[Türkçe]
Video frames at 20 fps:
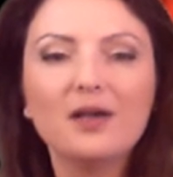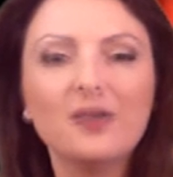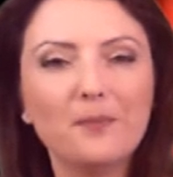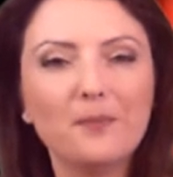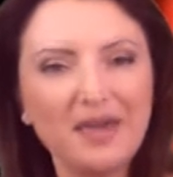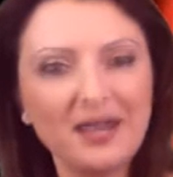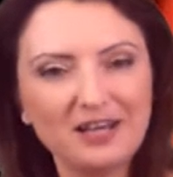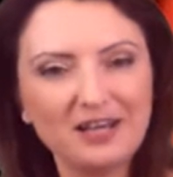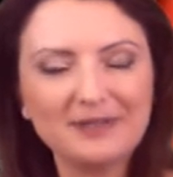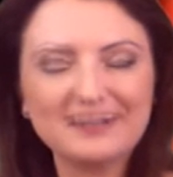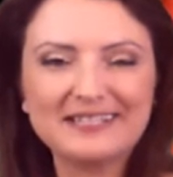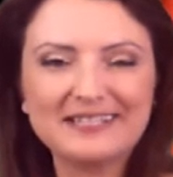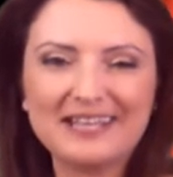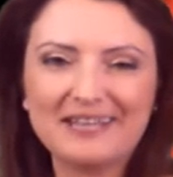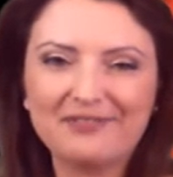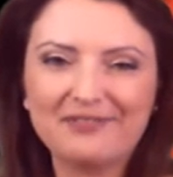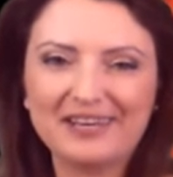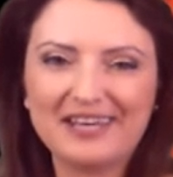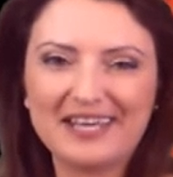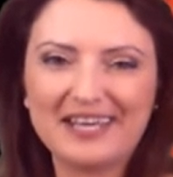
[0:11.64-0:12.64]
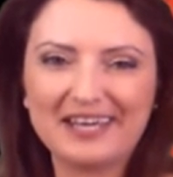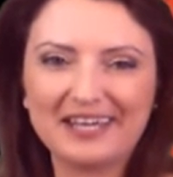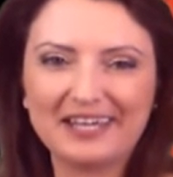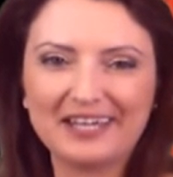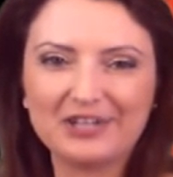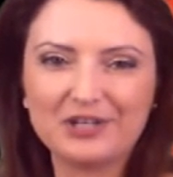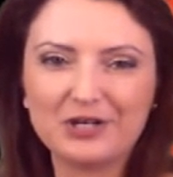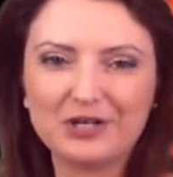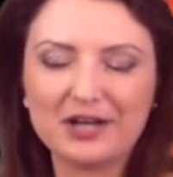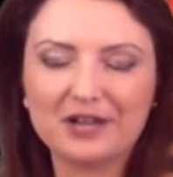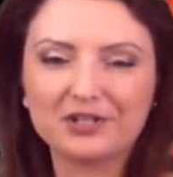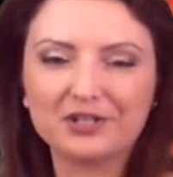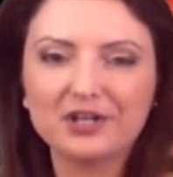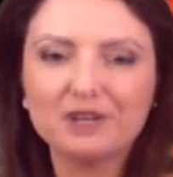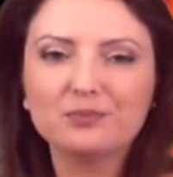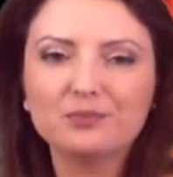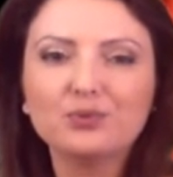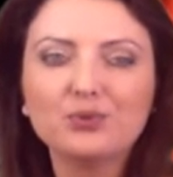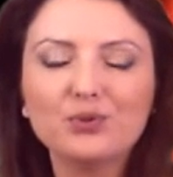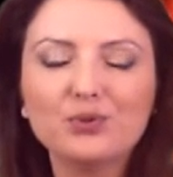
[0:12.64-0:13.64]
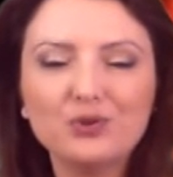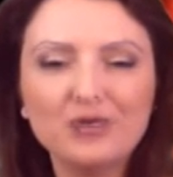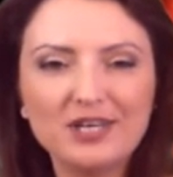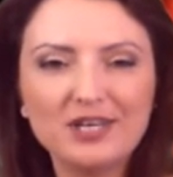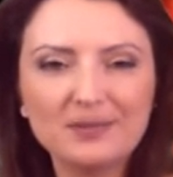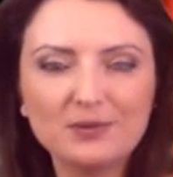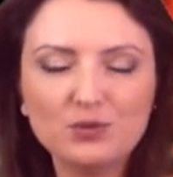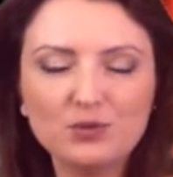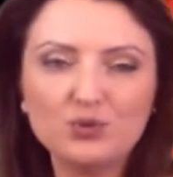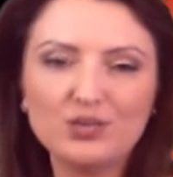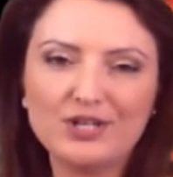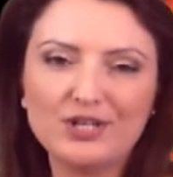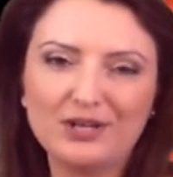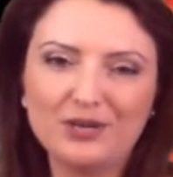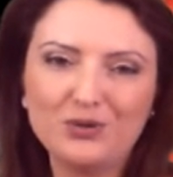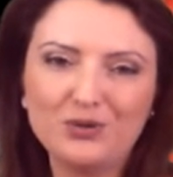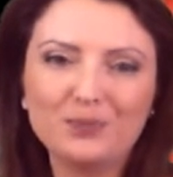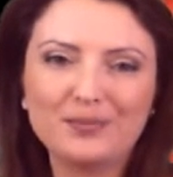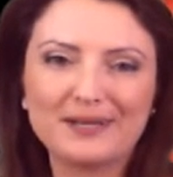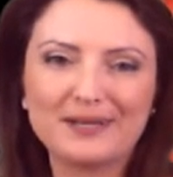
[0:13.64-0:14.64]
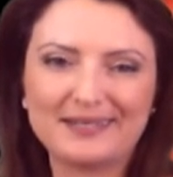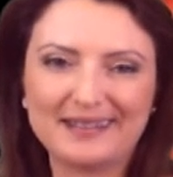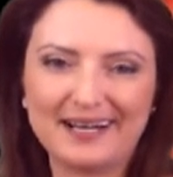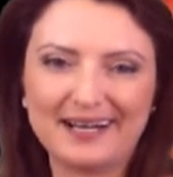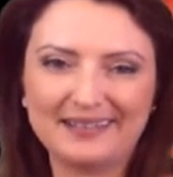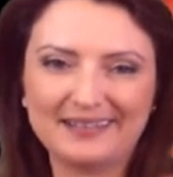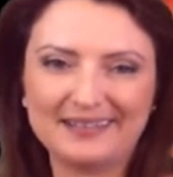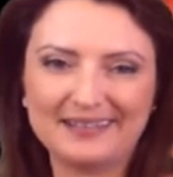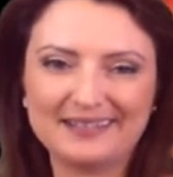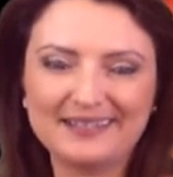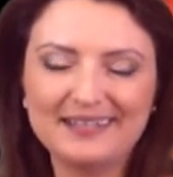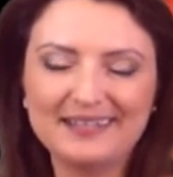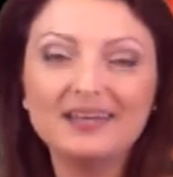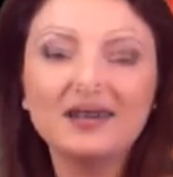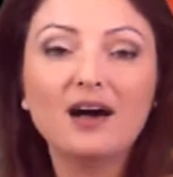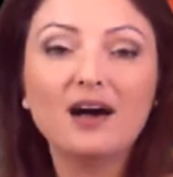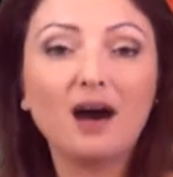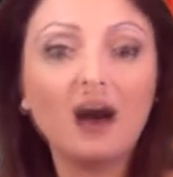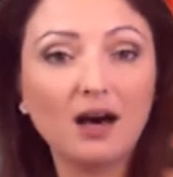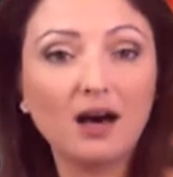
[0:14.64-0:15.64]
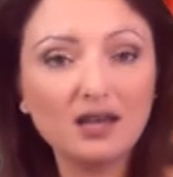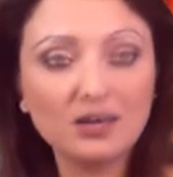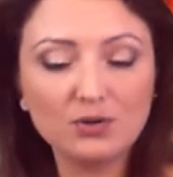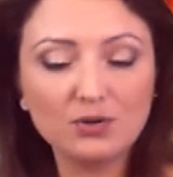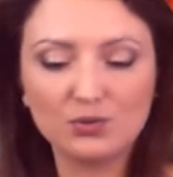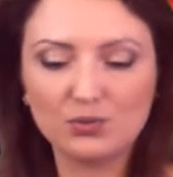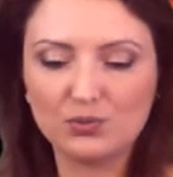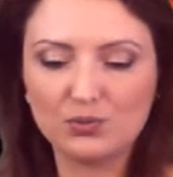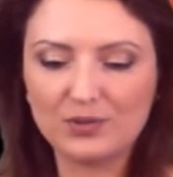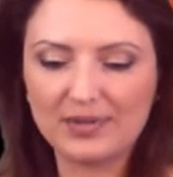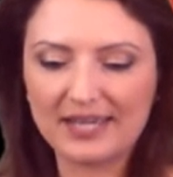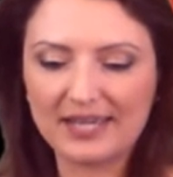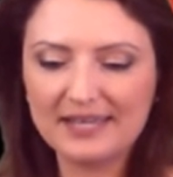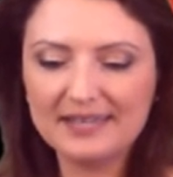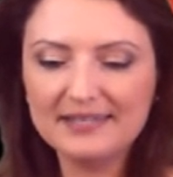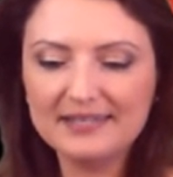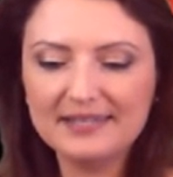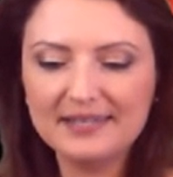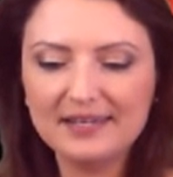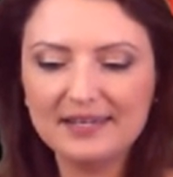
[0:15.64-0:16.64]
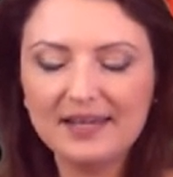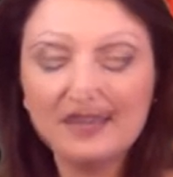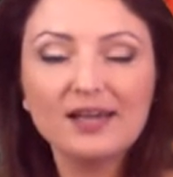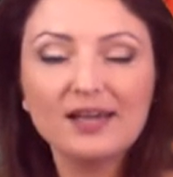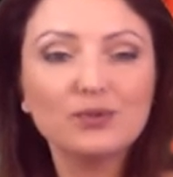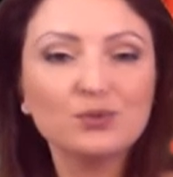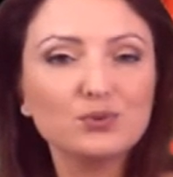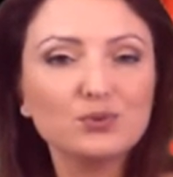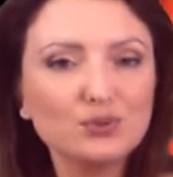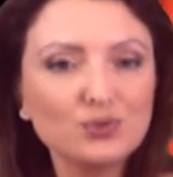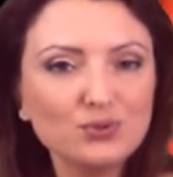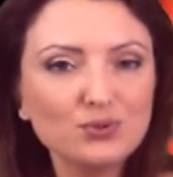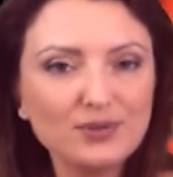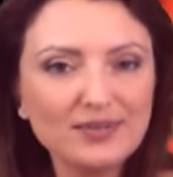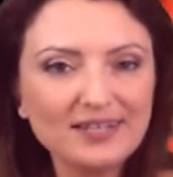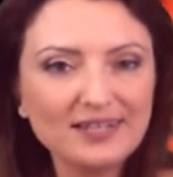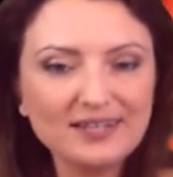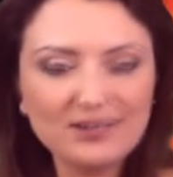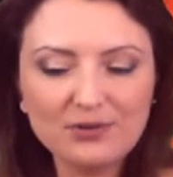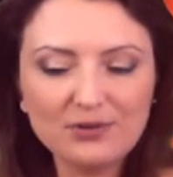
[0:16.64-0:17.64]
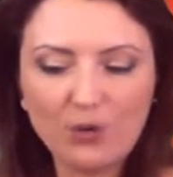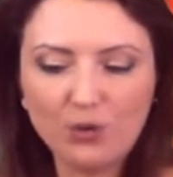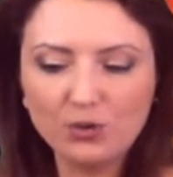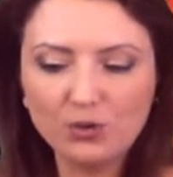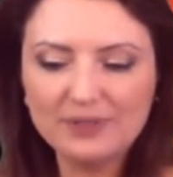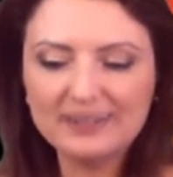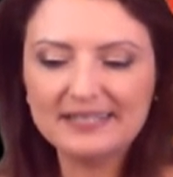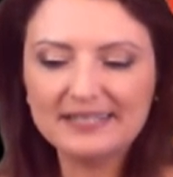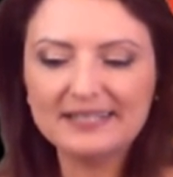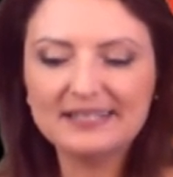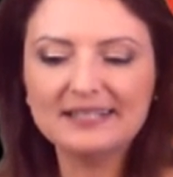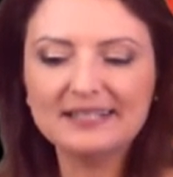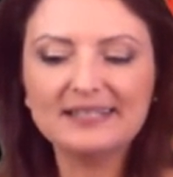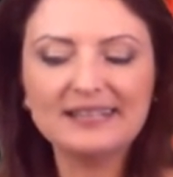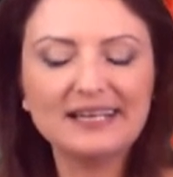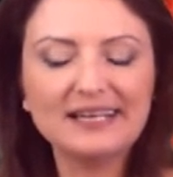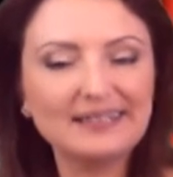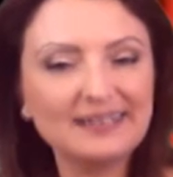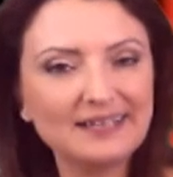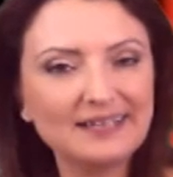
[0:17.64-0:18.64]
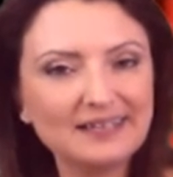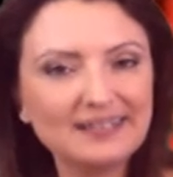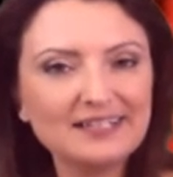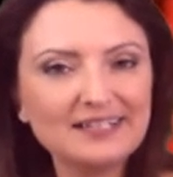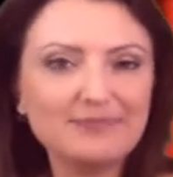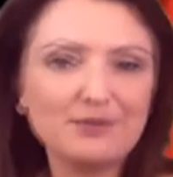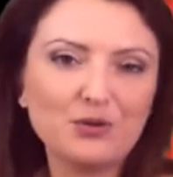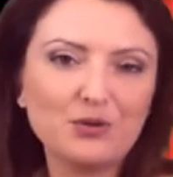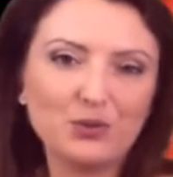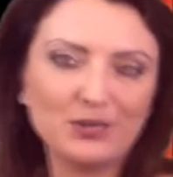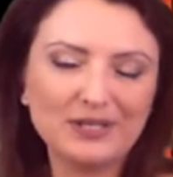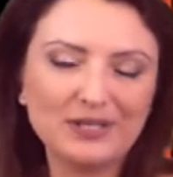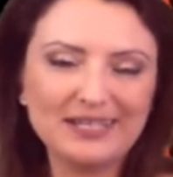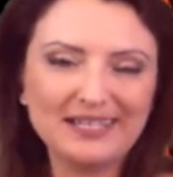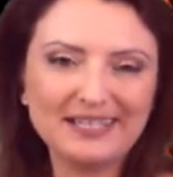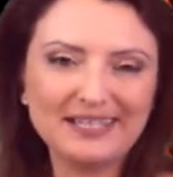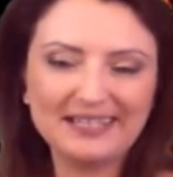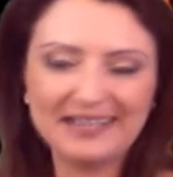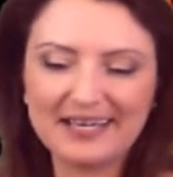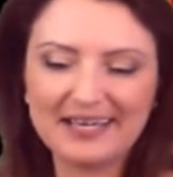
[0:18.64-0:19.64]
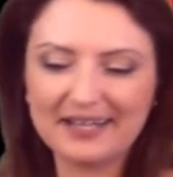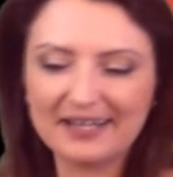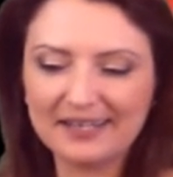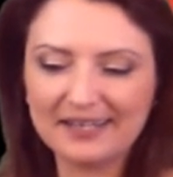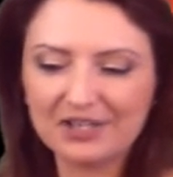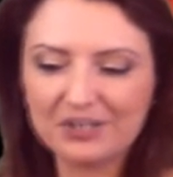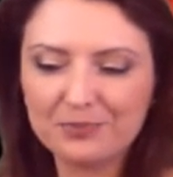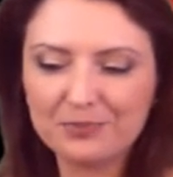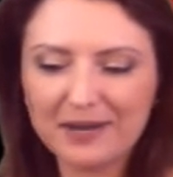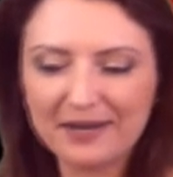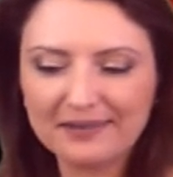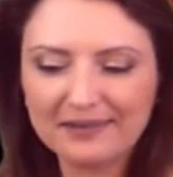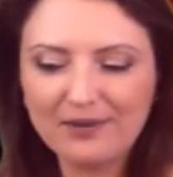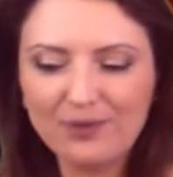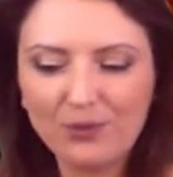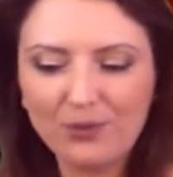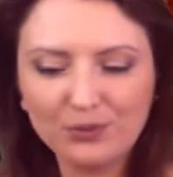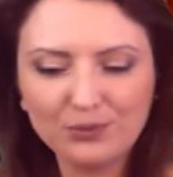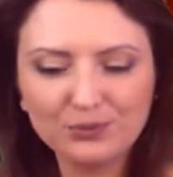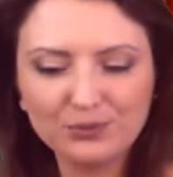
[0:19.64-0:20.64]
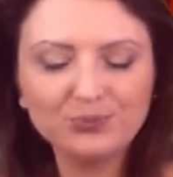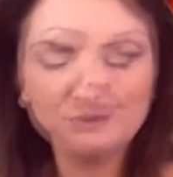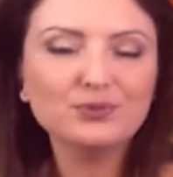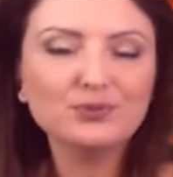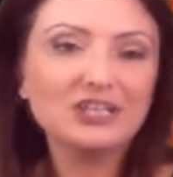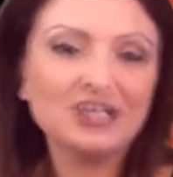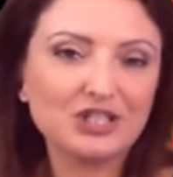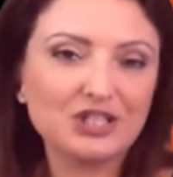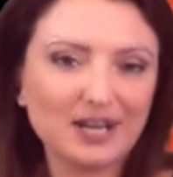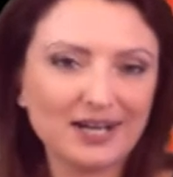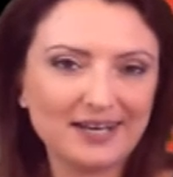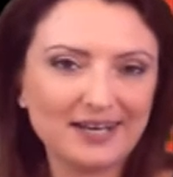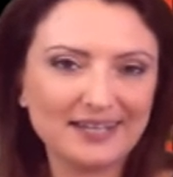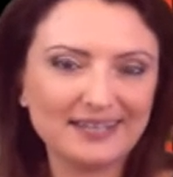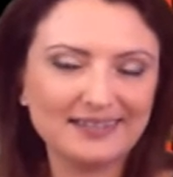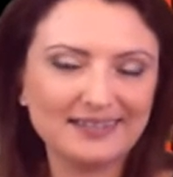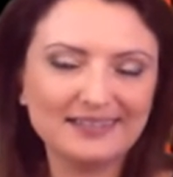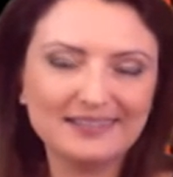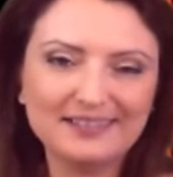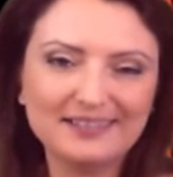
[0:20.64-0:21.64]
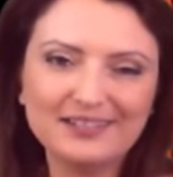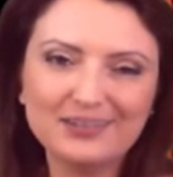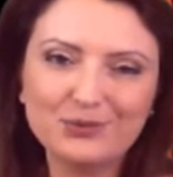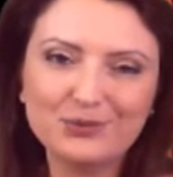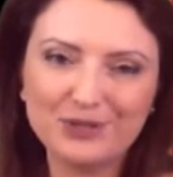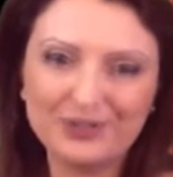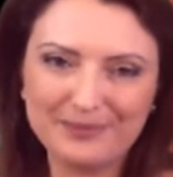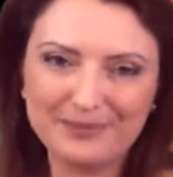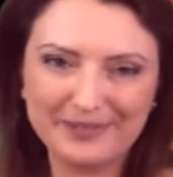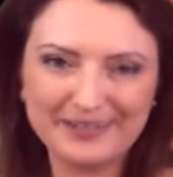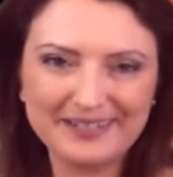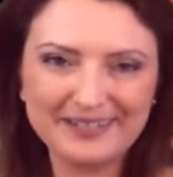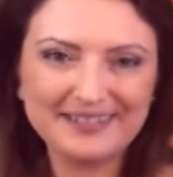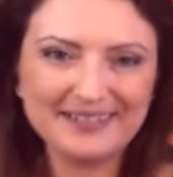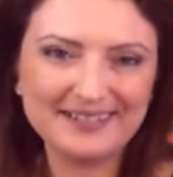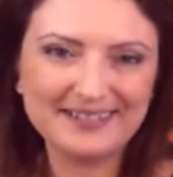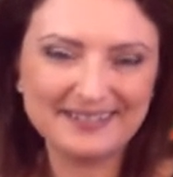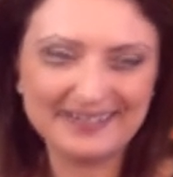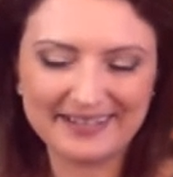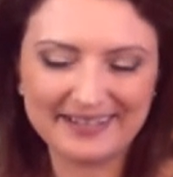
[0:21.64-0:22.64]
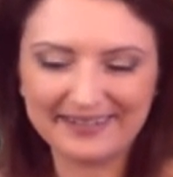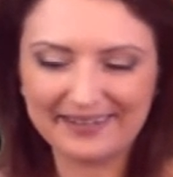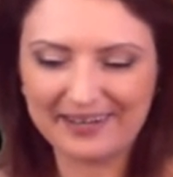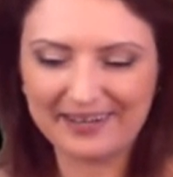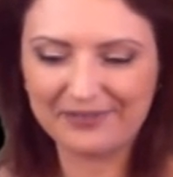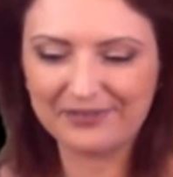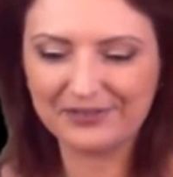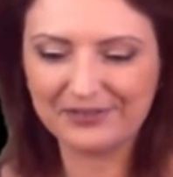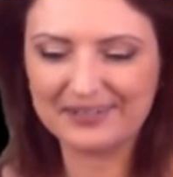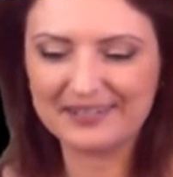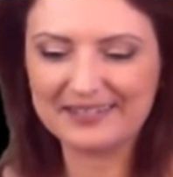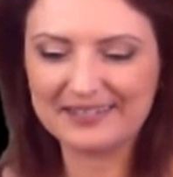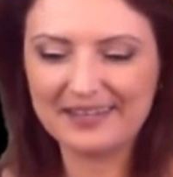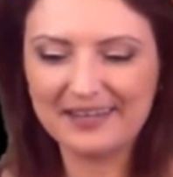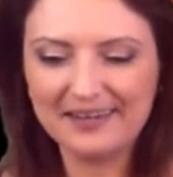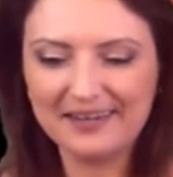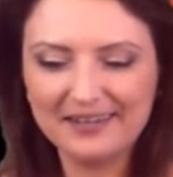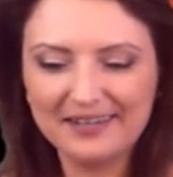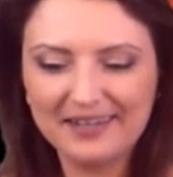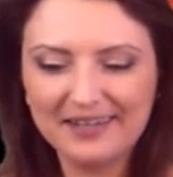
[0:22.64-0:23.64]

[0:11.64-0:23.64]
Merhaba sevgili yengeçler. Bugün 23 Eylül pazartesi, ay günündeyiz. Uzun süredir olmasını dilediğiniz bir olayın yaklaşmakta olduğunun işaretlerini görebilirsiniz etrafınızda.